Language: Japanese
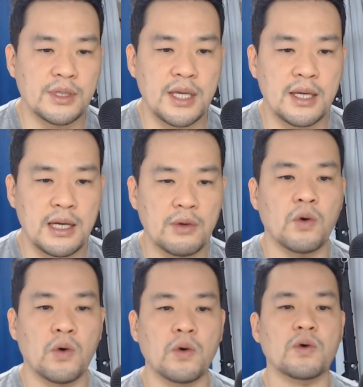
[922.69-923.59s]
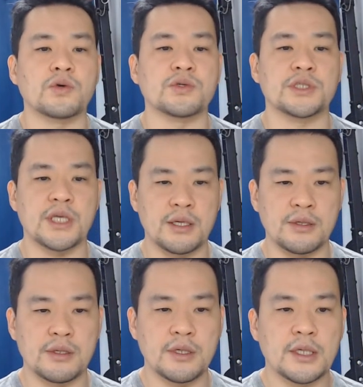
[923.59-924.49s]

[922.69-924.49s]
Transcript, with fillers: 低下を報告している。